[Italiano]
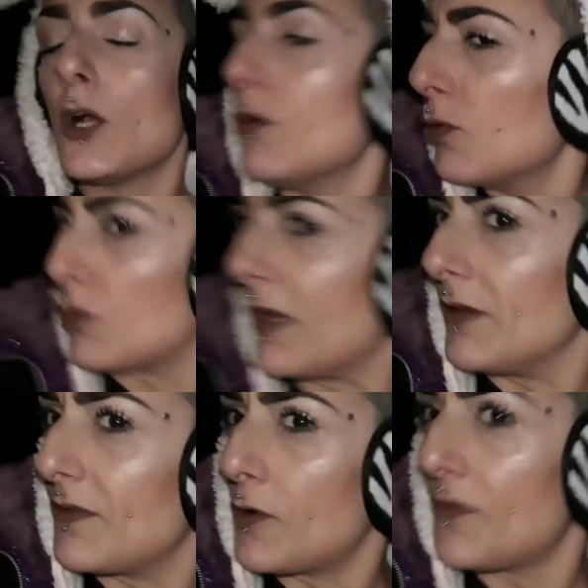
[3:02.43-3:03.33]
Comunque
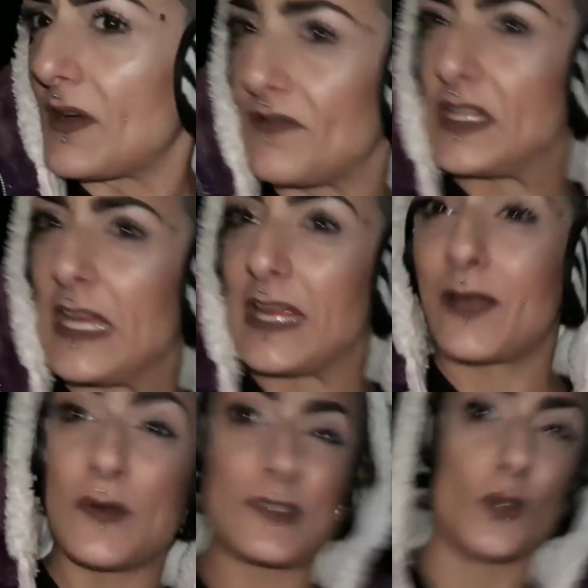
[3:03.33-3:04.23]
io vi volevo far vedere che
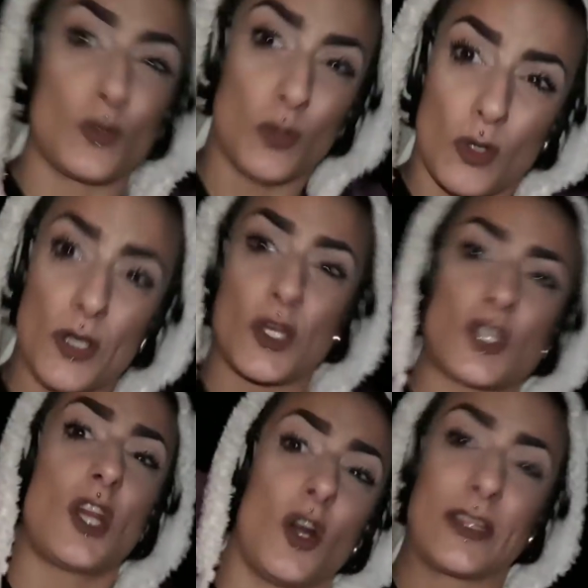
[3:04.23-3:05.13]
questo trucco io
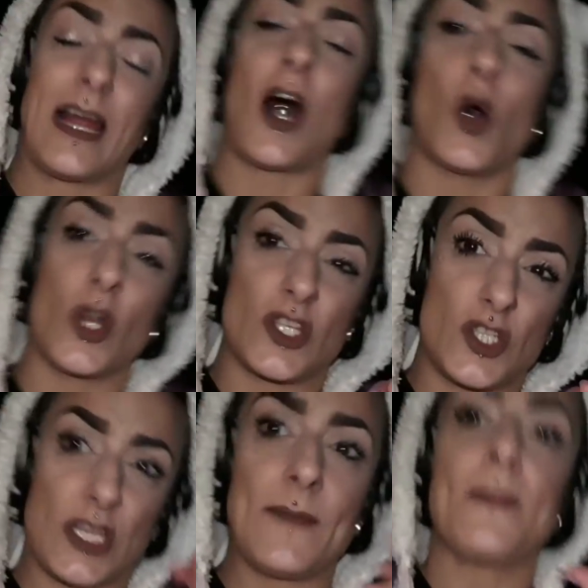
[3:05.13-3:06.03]
ce l'ho da
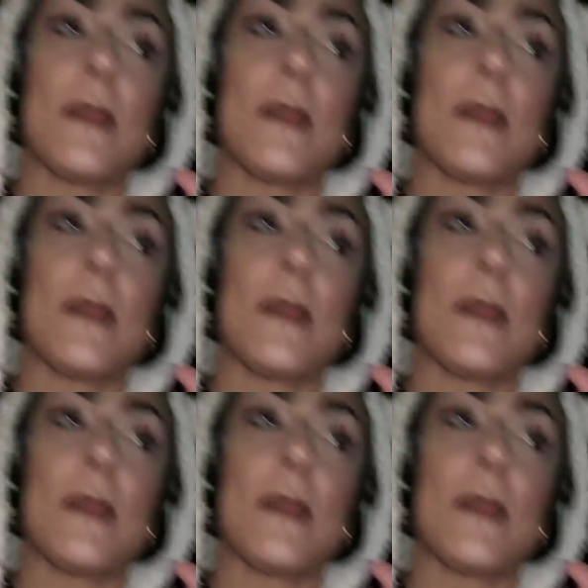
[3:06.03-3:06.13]
oggi